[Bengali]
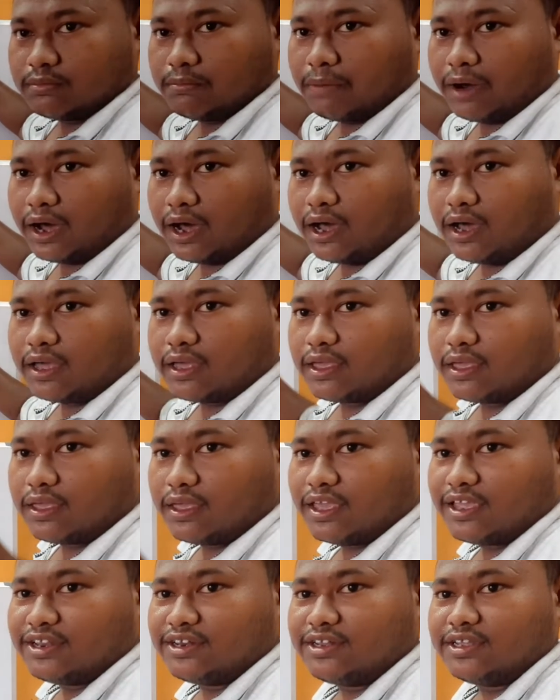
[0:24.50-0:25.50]
বা
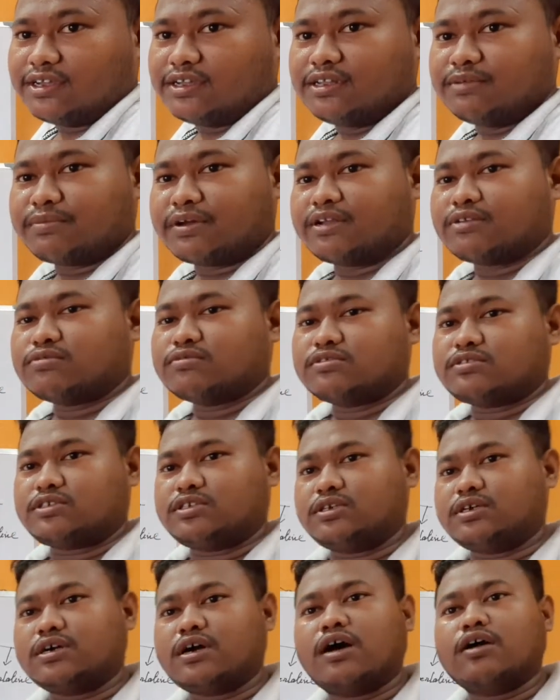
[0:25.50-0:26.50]
এই ডিগ্রি মানে কোনো
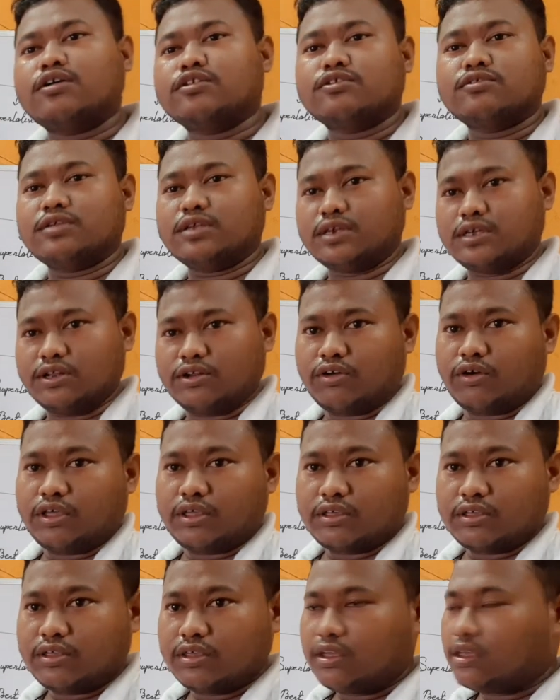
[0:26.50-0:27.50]
শিক্ষাগত ডিগ্রি নয়
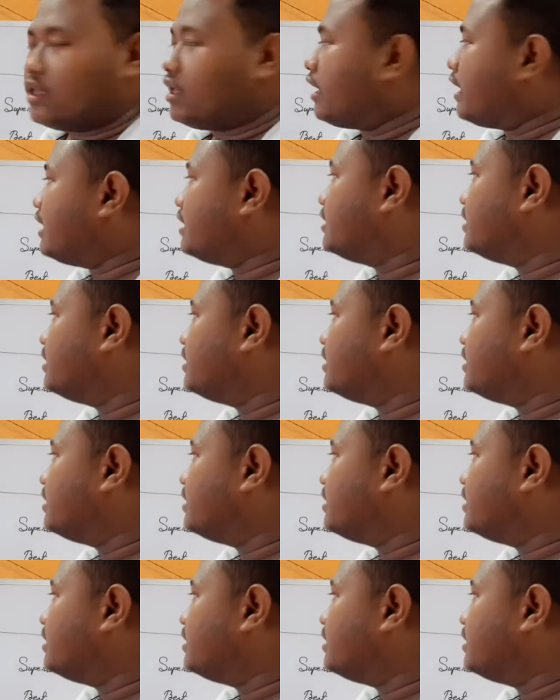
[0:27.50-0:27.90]
এই